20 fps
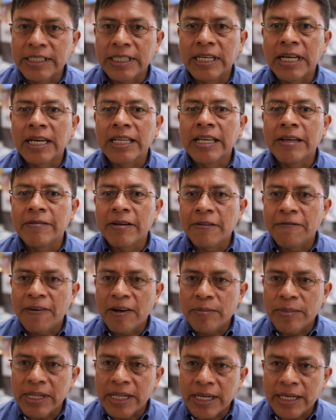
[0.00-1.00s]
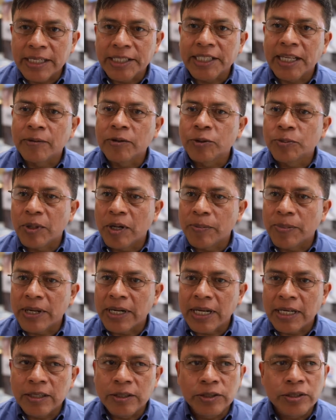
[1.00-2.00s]
Si a nivel familiar estamos
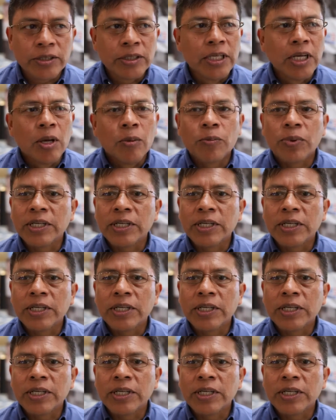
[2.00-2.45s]
preparados,